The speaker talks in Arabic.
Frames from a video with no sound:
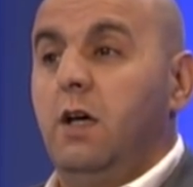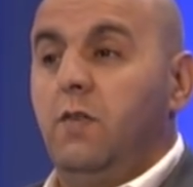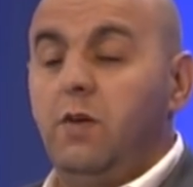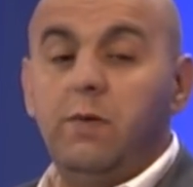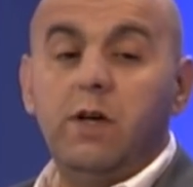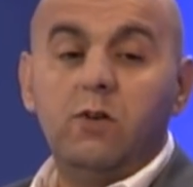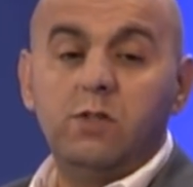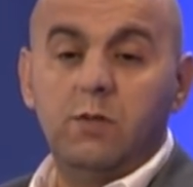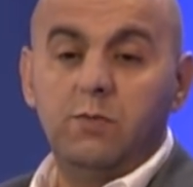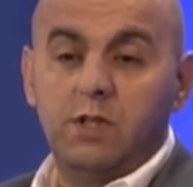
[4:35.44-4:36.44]
فيما يخص
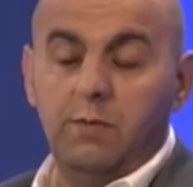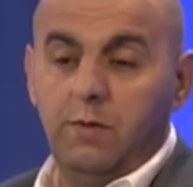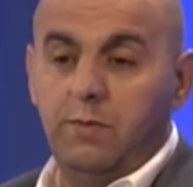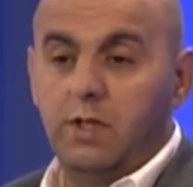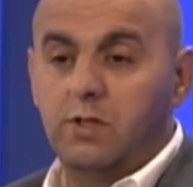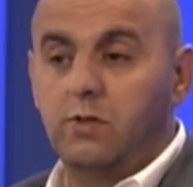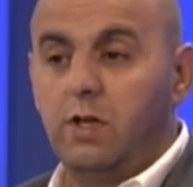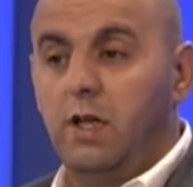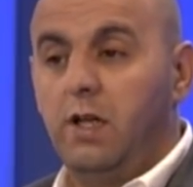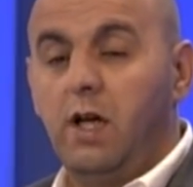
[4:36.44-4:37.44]
المصابين بداء
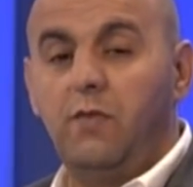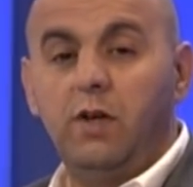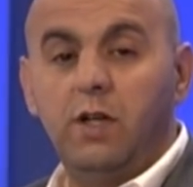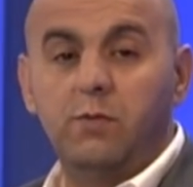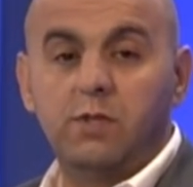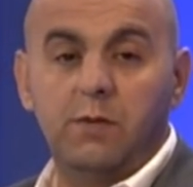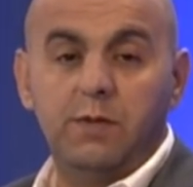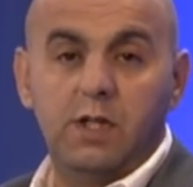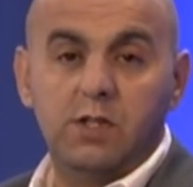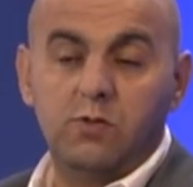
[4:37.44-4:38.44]
السكري نعرف احنا المصاب
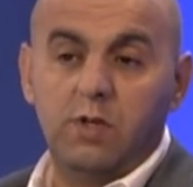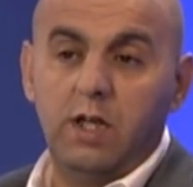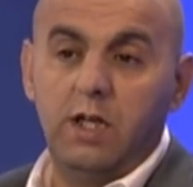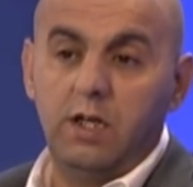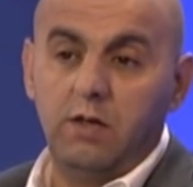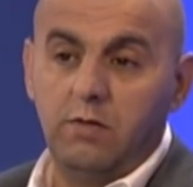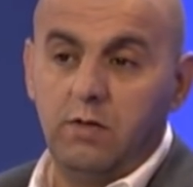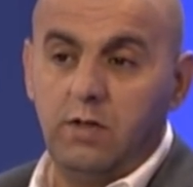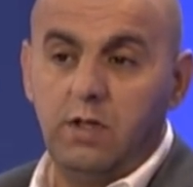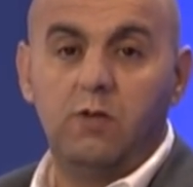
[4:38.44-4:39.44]
بداء السكري
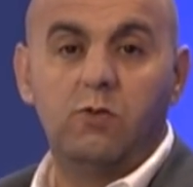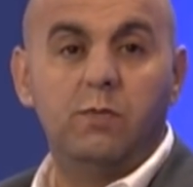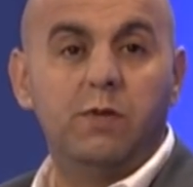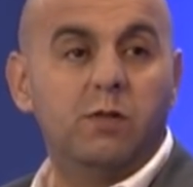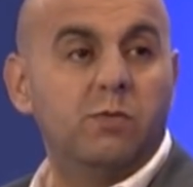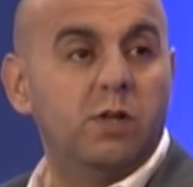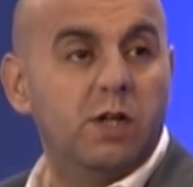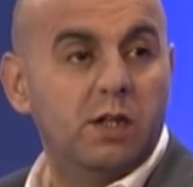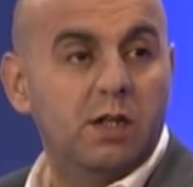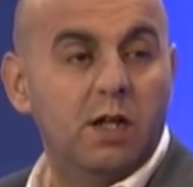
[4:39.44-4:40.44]
ياكل
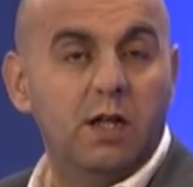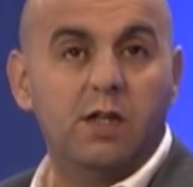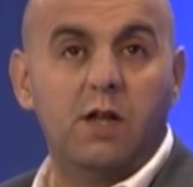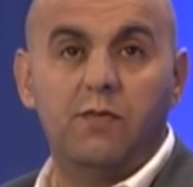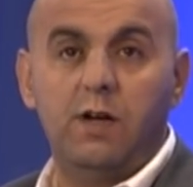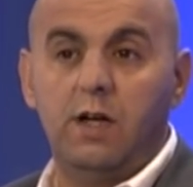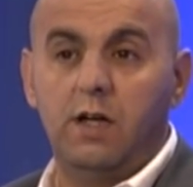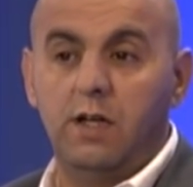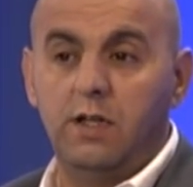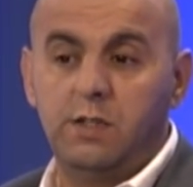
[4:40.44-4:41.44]
المأكولات اللي ترفع
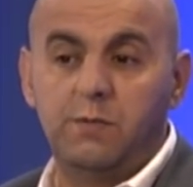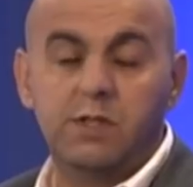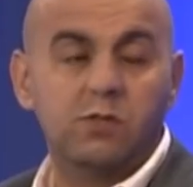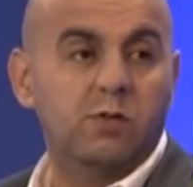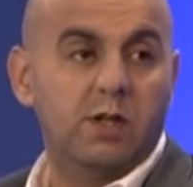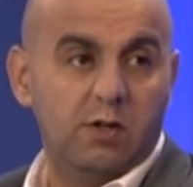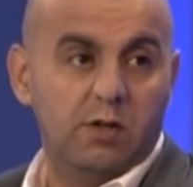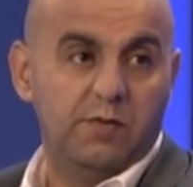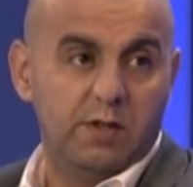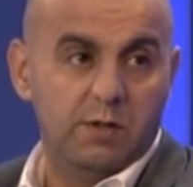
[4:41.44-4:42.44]
نسبة السكر تاعو
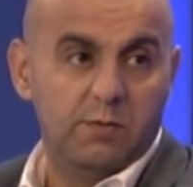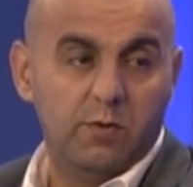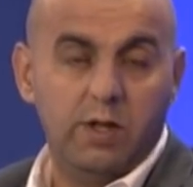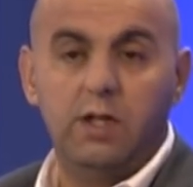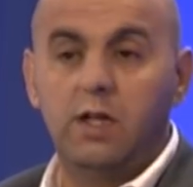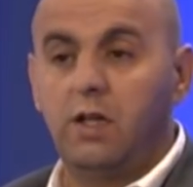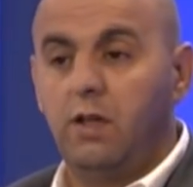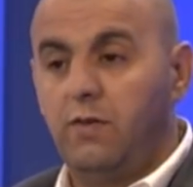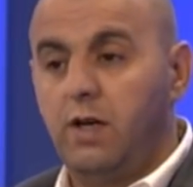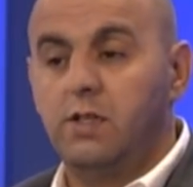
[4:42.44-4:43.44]
في الدم وعند
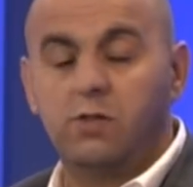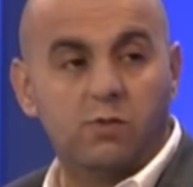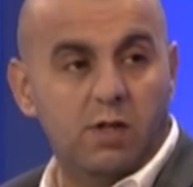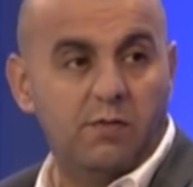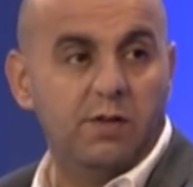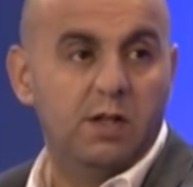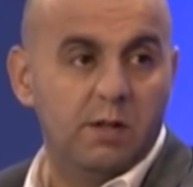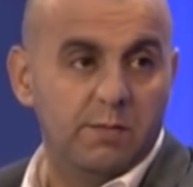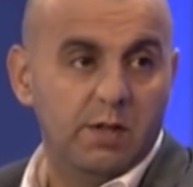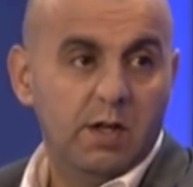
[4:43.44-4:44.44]
ارتفاع السكر في
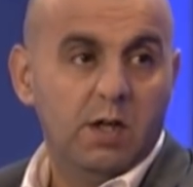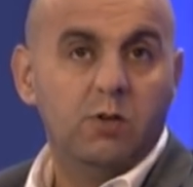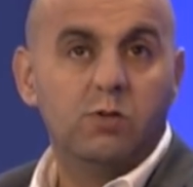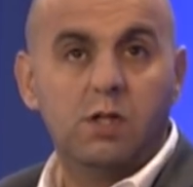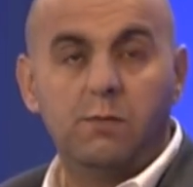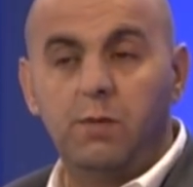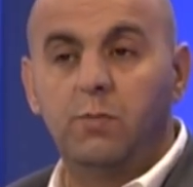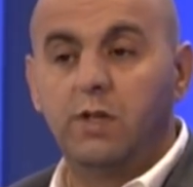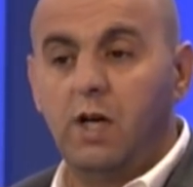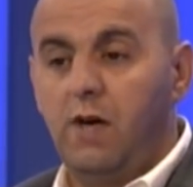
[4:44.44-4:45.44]
الدم يسبب
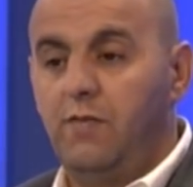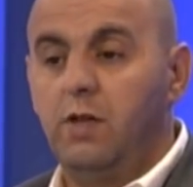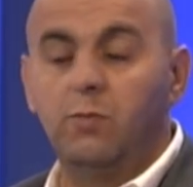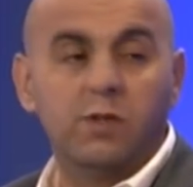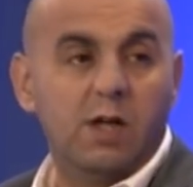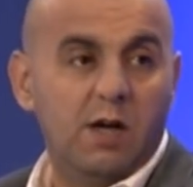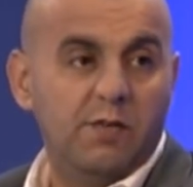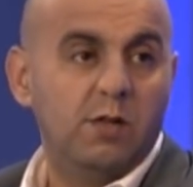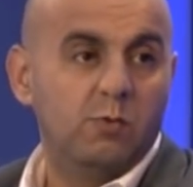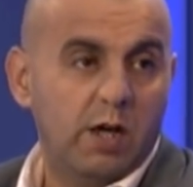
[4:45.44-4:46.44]
مضاعفات
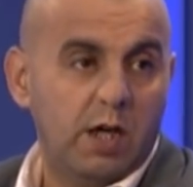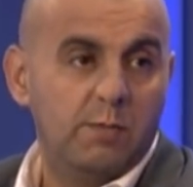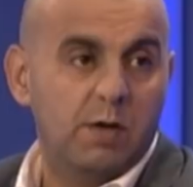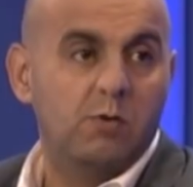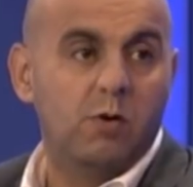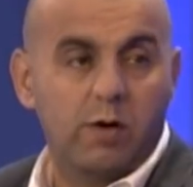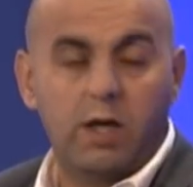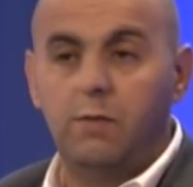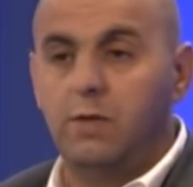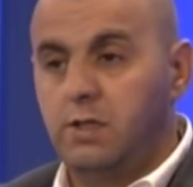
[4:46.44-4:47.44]
مضاعفات وخيمة
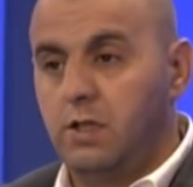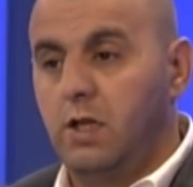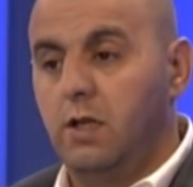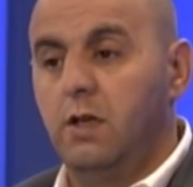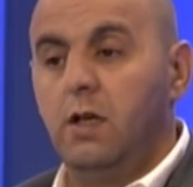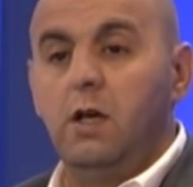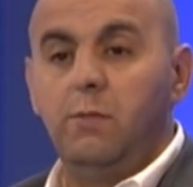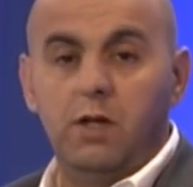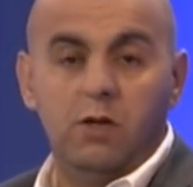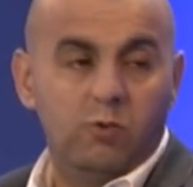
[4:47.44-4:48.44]
ووخيمة جدا
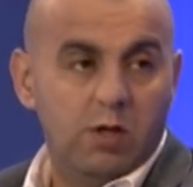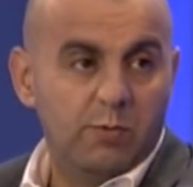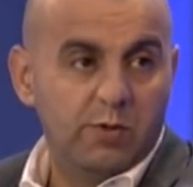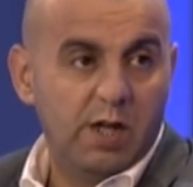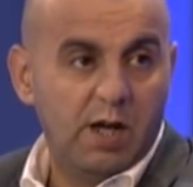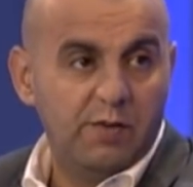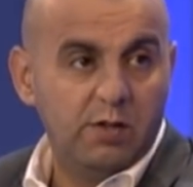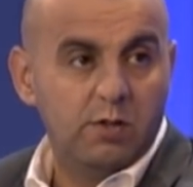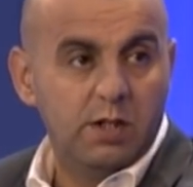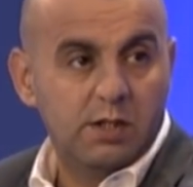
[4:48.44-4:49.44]
من أولى المضاعفات
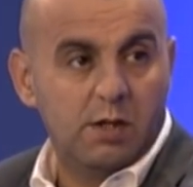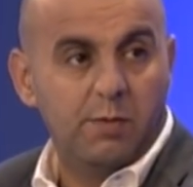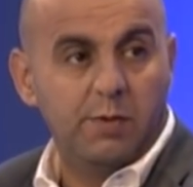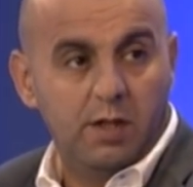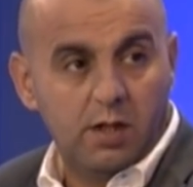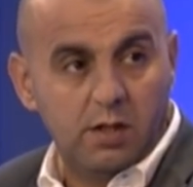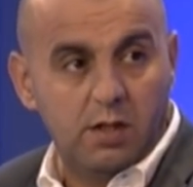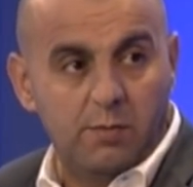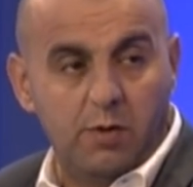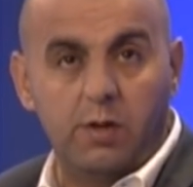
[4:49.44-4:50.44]
والإصابة بالضغط
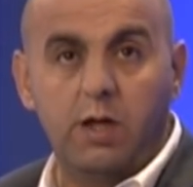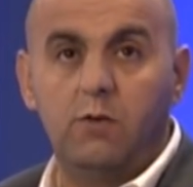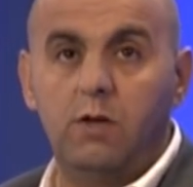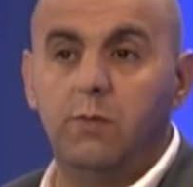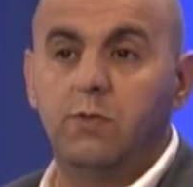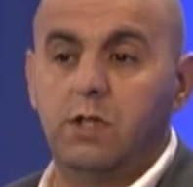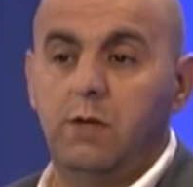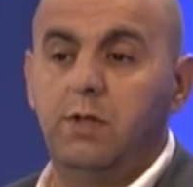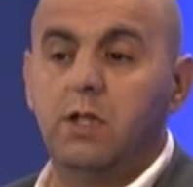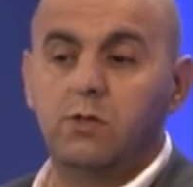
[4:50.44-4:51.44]
الدموي يولي
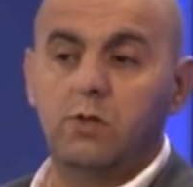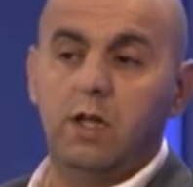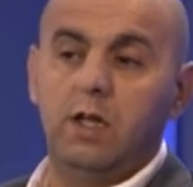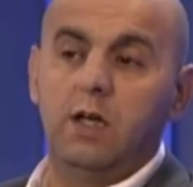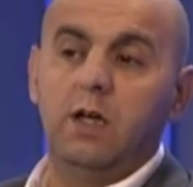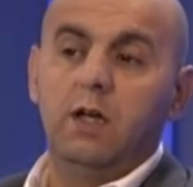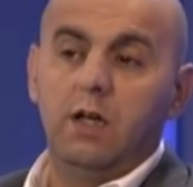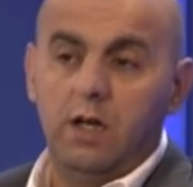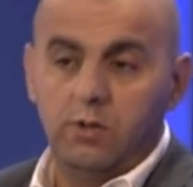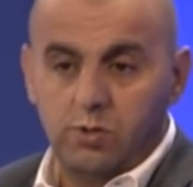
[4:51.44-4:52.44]
مصاب سكري
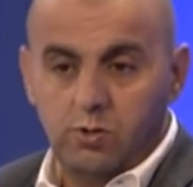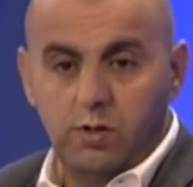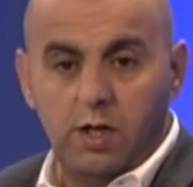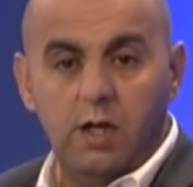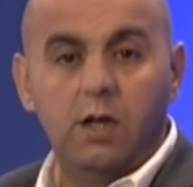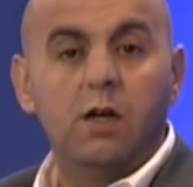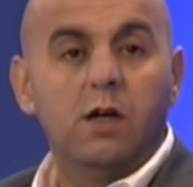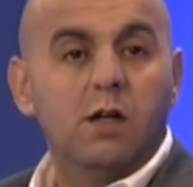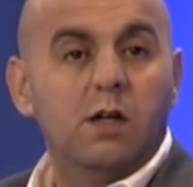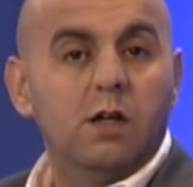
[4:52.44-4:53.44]
عنده سكري
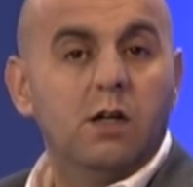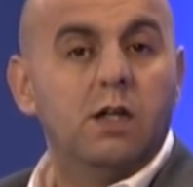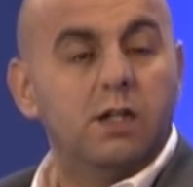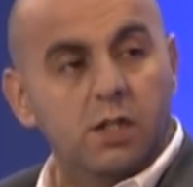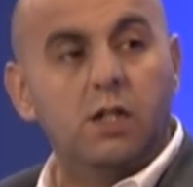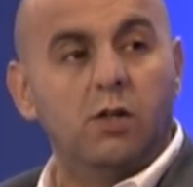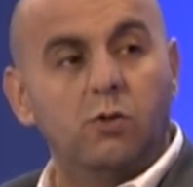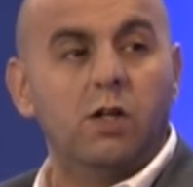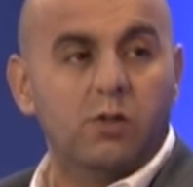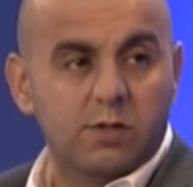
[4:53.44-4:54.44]
يزيد عنده
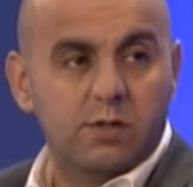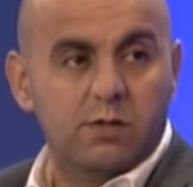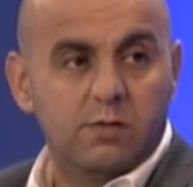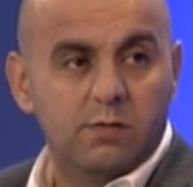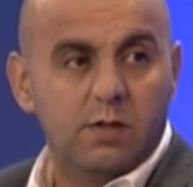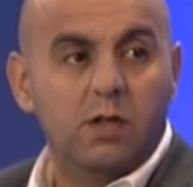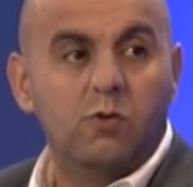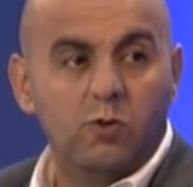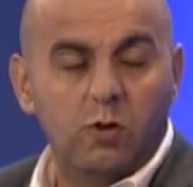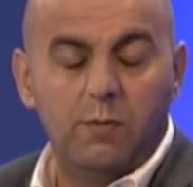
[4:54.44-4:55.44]
لا تونسيون
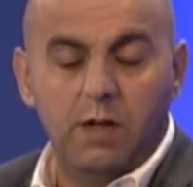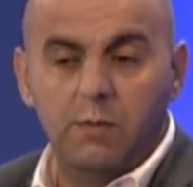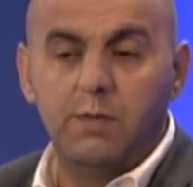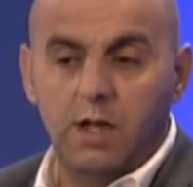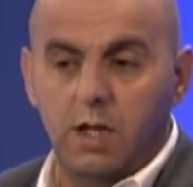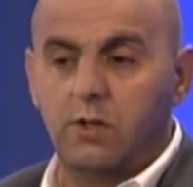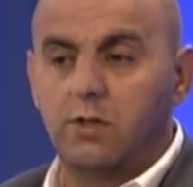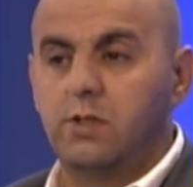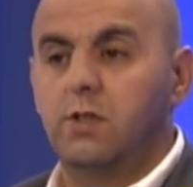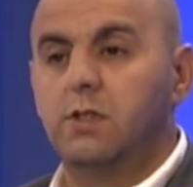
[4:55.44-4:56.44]
نقولوها بالعامية لا
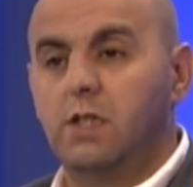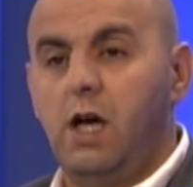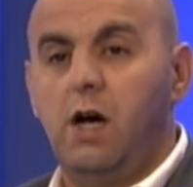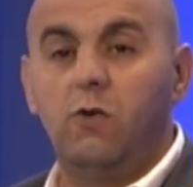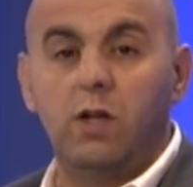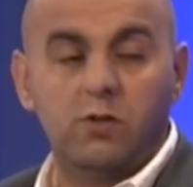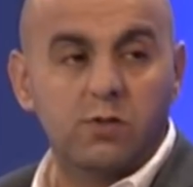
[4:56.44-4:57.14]
تونسيون صح ولا